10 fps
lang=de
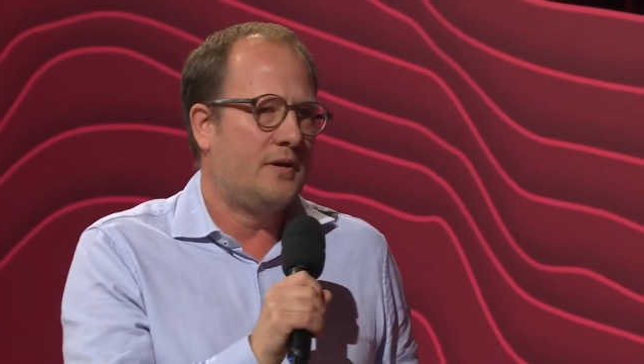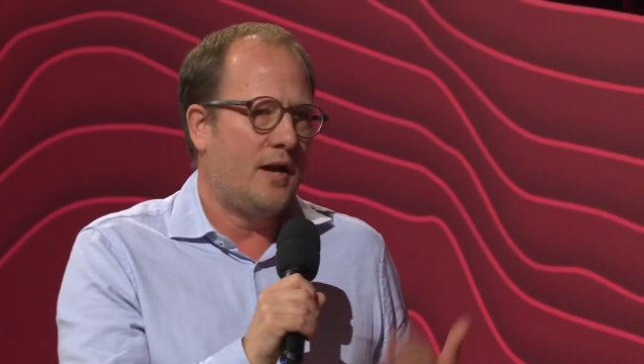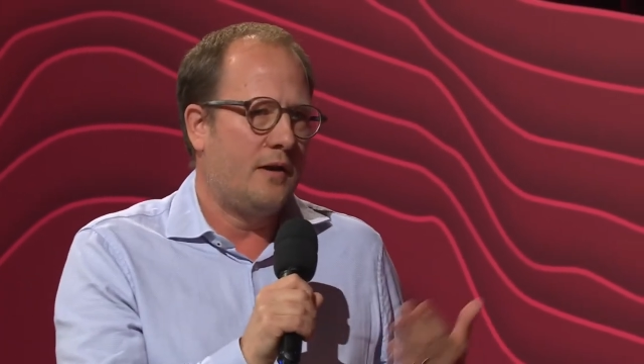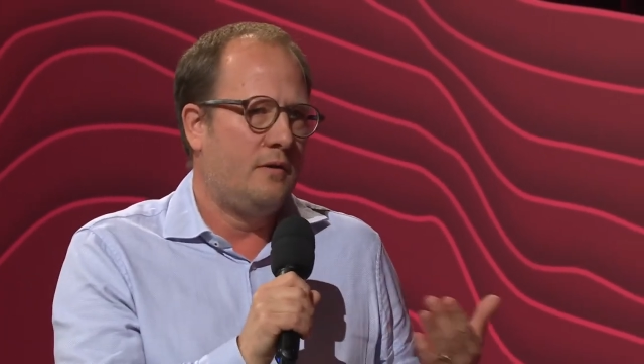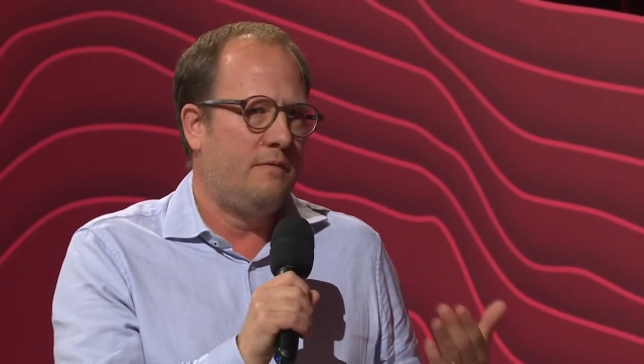
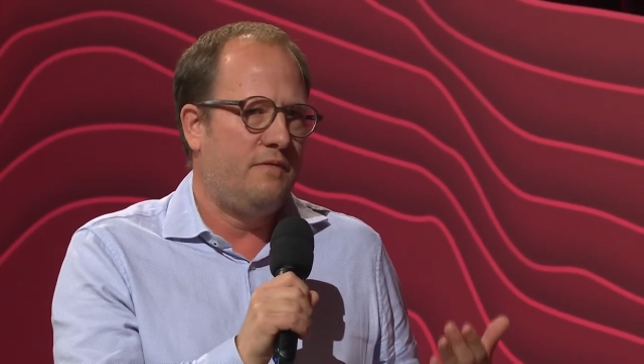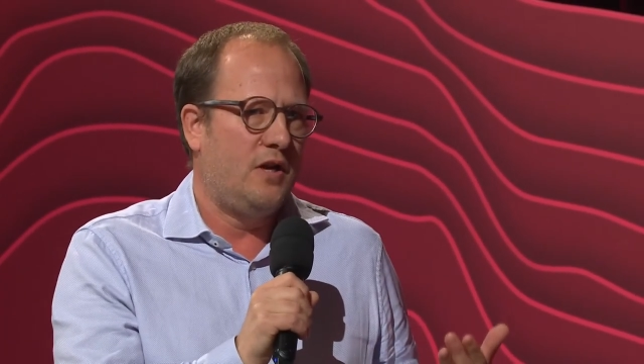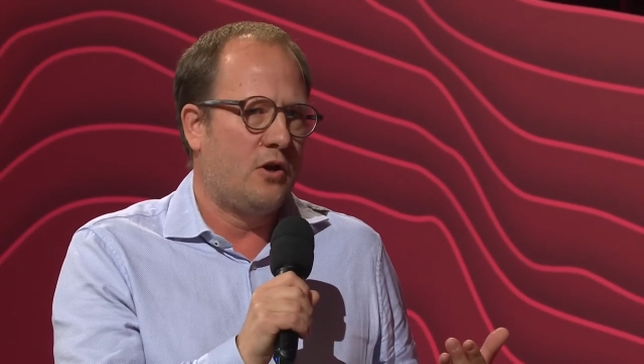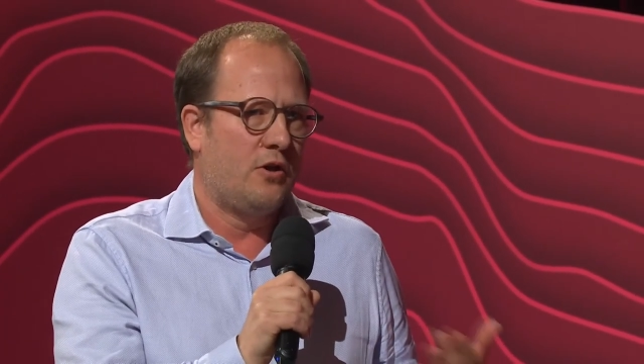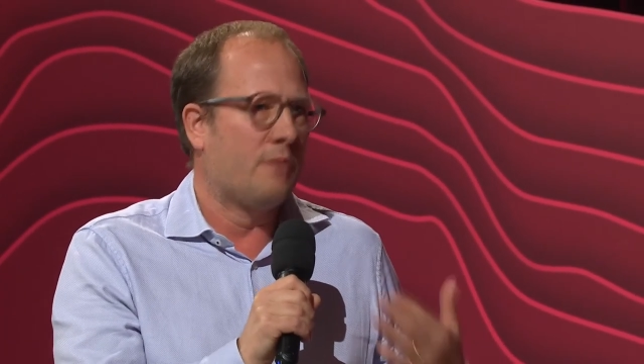dann, wie
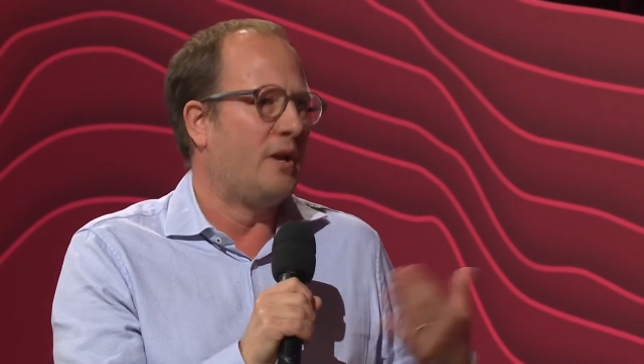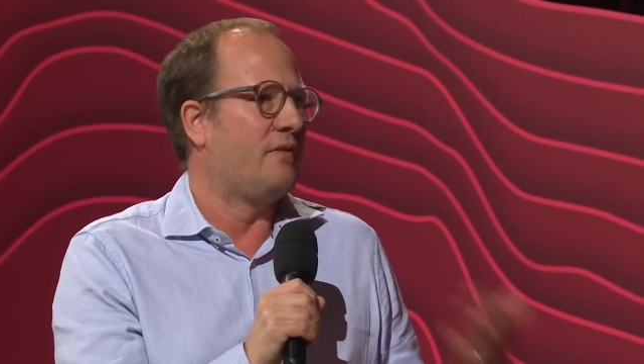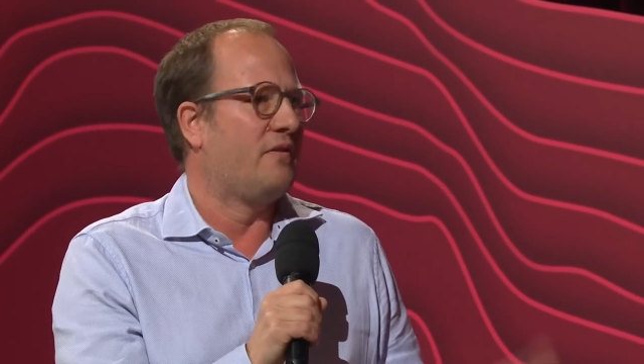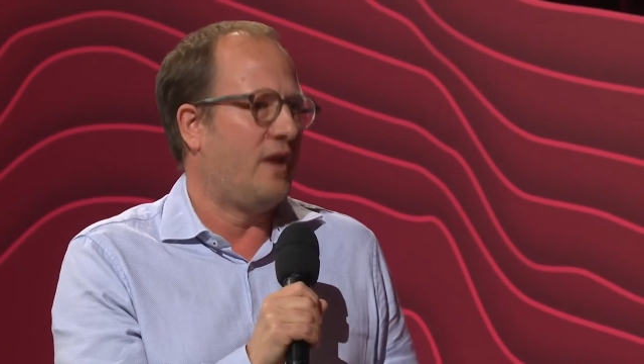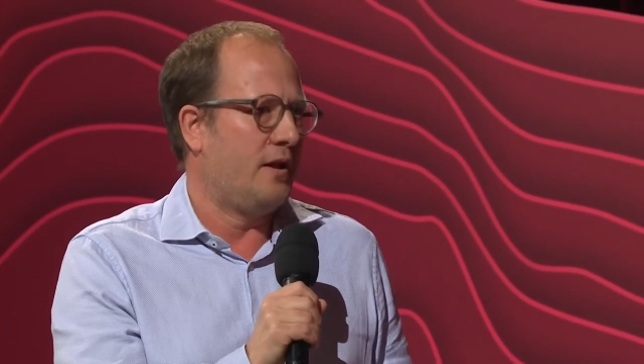könnte man
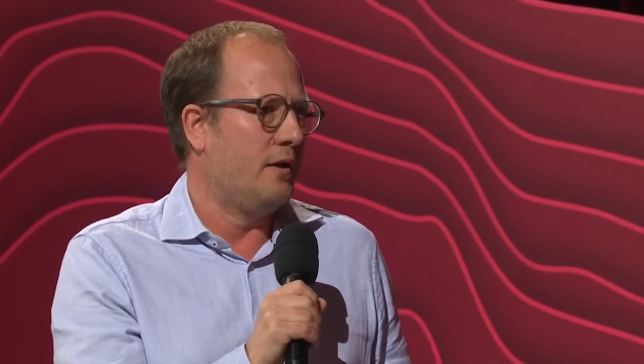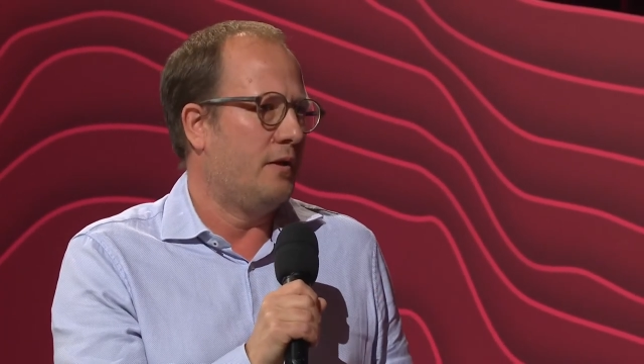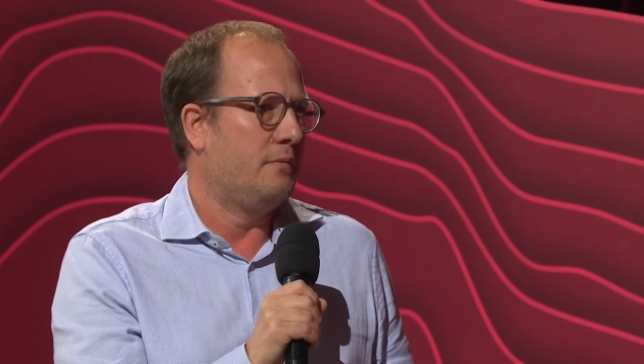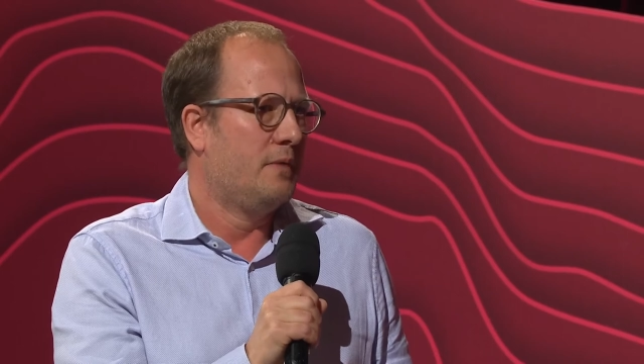etwas ändern.